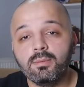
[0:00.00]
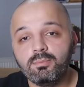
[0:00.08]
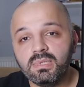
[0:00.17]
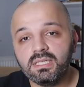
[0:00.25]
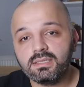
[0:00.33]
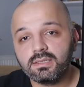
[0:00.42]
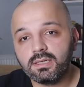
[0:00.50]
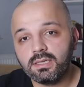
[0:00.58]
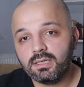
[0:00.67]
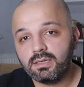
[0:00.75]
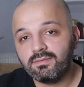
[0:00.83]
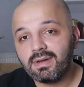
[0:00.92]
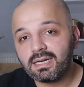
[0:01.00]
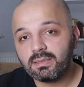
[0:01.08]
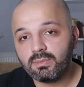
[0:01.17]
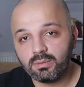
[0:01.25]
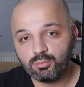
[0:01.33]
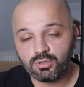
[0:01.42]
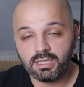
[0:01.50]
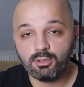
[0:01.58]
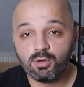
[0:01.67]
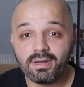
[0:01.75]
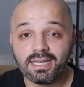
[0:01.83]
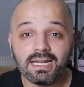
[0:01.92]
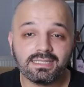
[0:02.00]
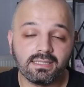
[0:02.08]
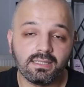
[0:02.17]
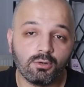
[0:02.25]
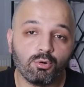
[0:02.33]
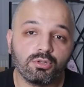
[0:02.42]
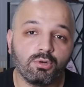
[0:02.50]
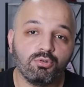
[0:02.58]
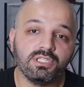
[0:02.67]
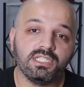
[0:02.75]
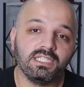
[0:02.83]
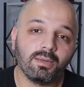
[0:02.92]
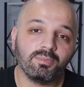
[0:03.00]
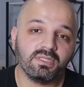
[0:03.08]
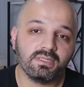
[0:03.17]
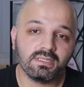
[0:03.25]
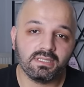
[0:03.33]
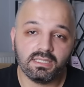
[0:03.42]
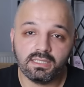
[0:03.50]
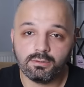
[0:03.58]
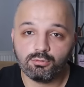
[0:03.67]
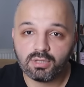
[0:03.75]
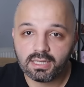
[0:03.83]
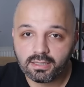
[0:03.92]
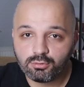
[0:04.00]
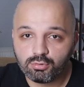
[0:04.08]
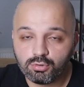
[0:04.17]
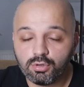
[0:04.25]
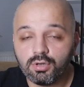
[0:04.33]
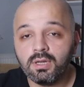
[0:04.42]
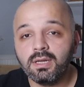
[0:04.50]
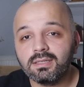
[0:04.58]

bir e, vergi memuru geliyor ve gerçekten orada o işi yaptığınızla ilgili tutanak tutuyor.